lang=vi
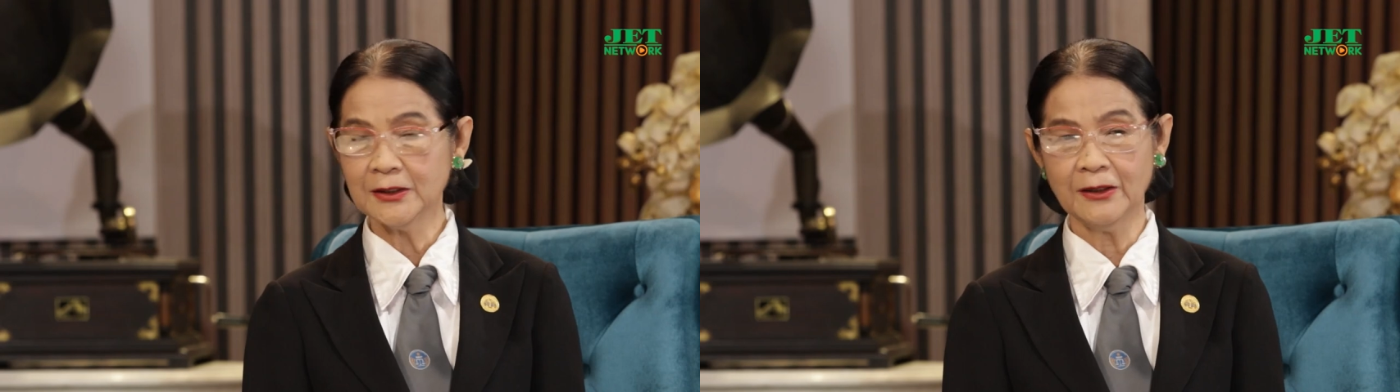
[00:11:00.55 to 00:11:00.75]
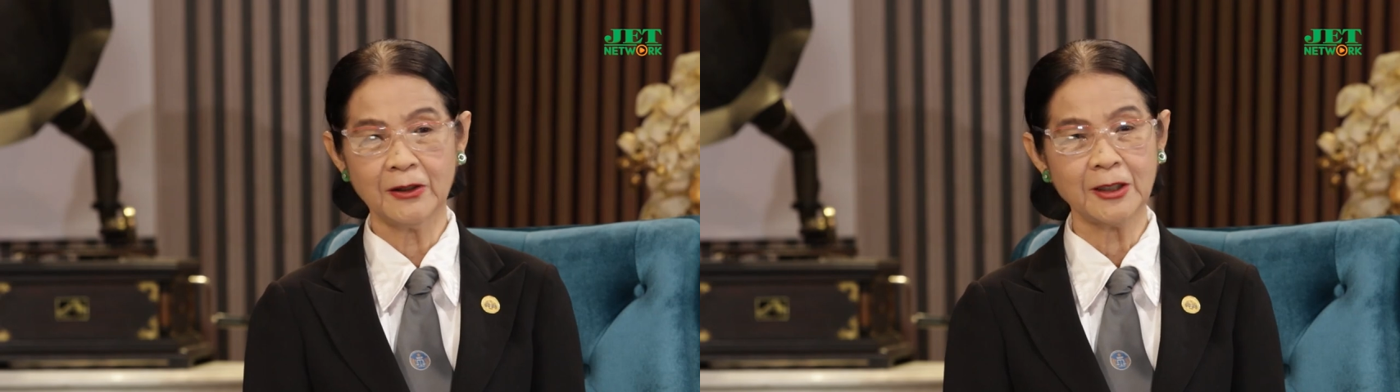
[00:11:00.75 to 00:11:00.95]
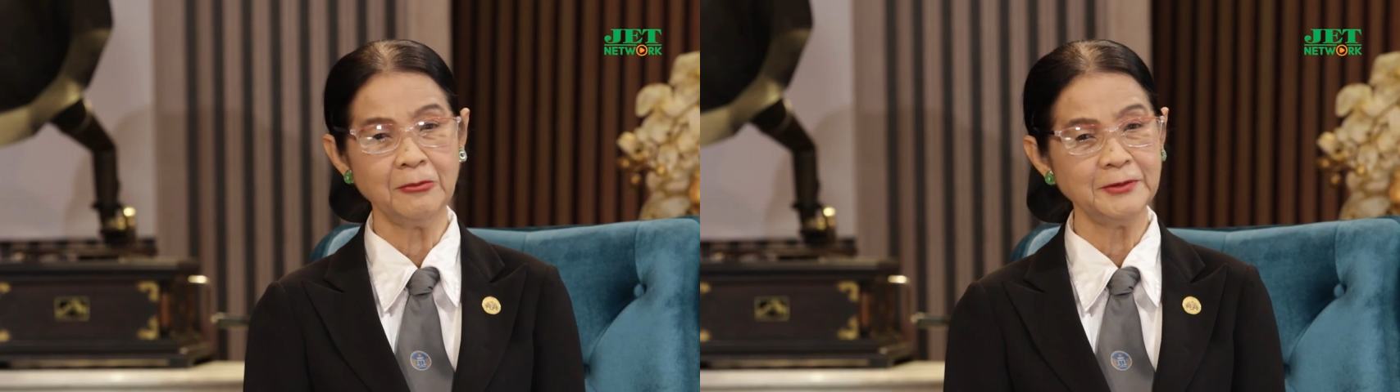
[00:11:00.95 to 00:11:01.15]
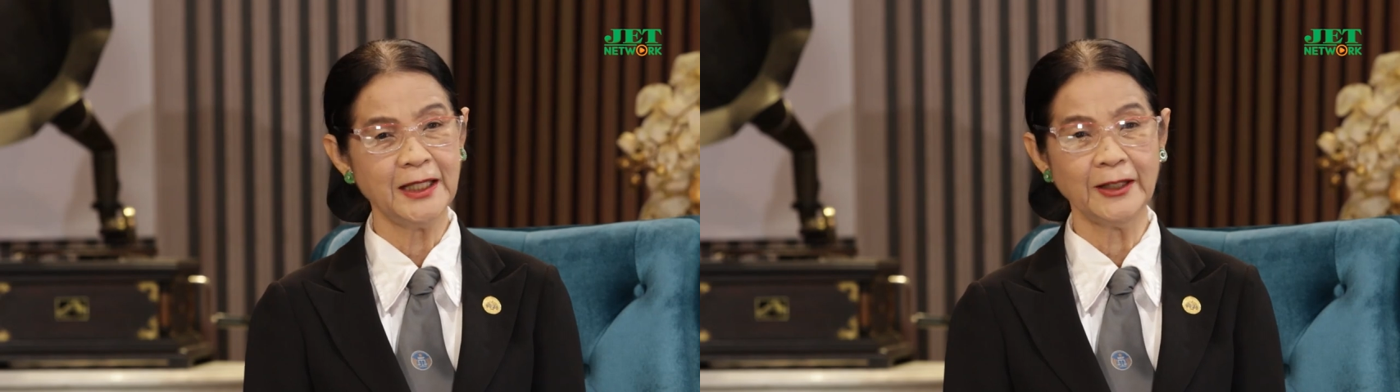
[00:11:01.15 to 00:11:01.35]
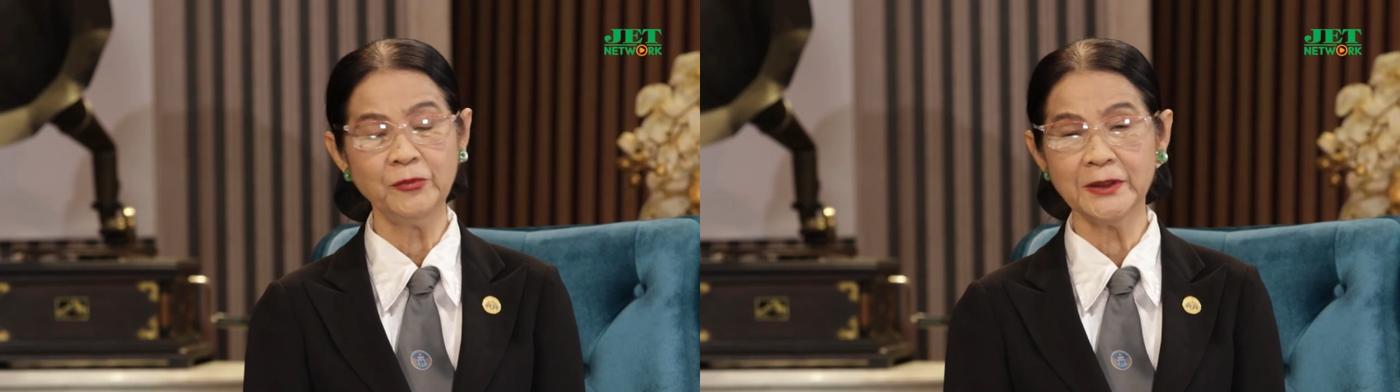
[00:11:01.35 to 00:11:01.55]
thì họ không
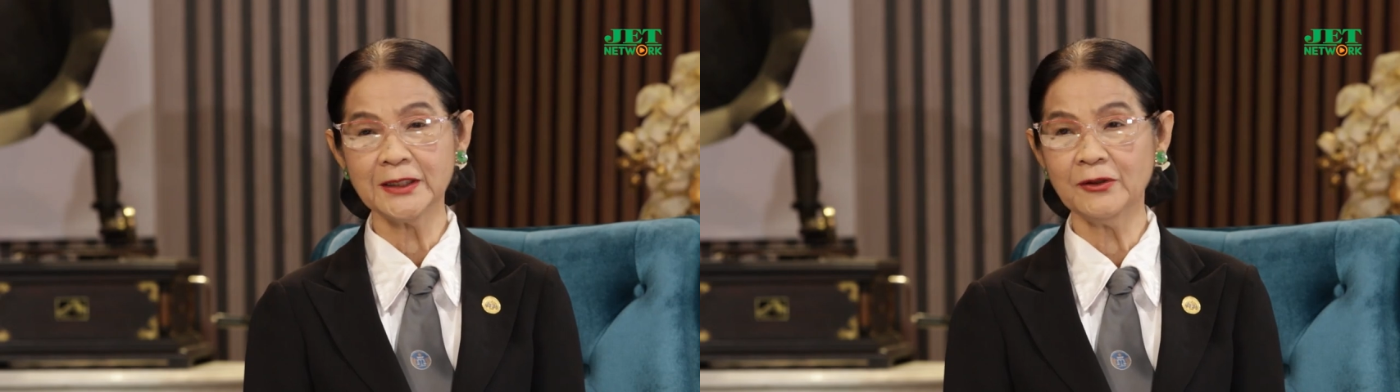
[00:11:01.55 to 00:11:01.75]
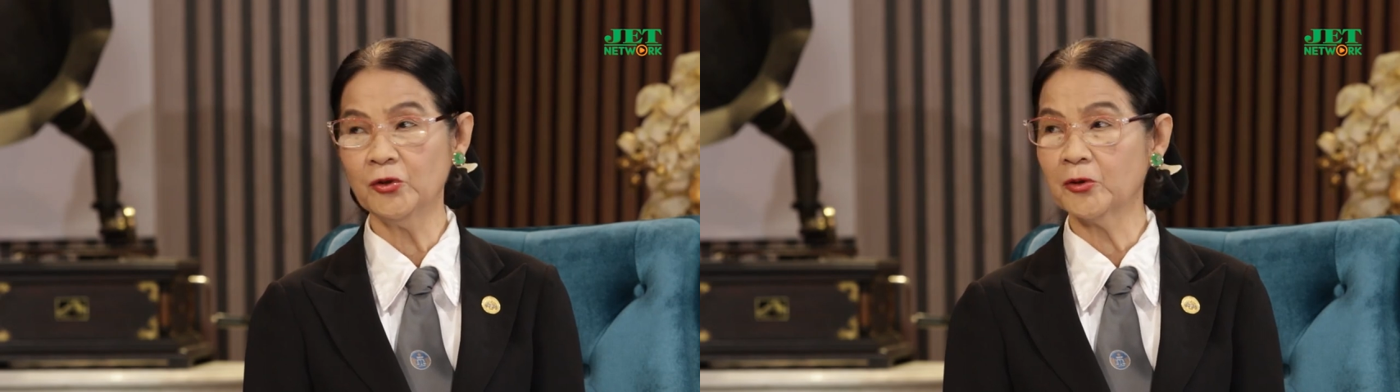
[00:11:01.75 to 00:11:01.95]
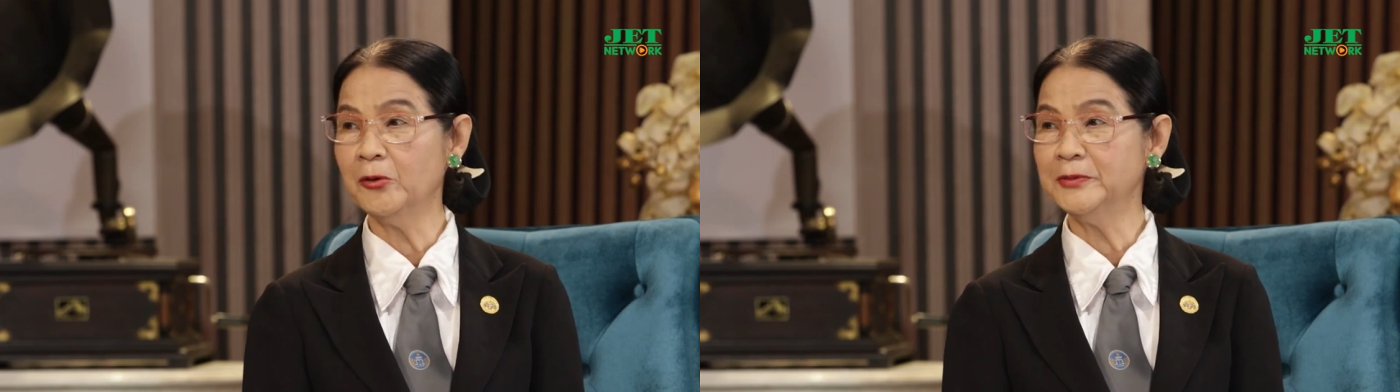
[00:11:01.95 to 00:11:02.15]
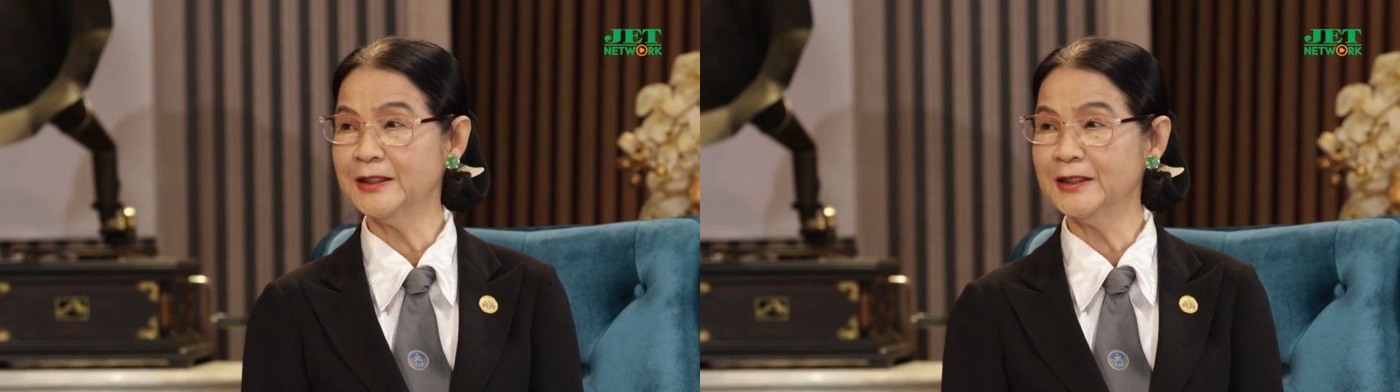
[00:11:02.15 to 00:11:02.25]
giải quyết theo luật hôn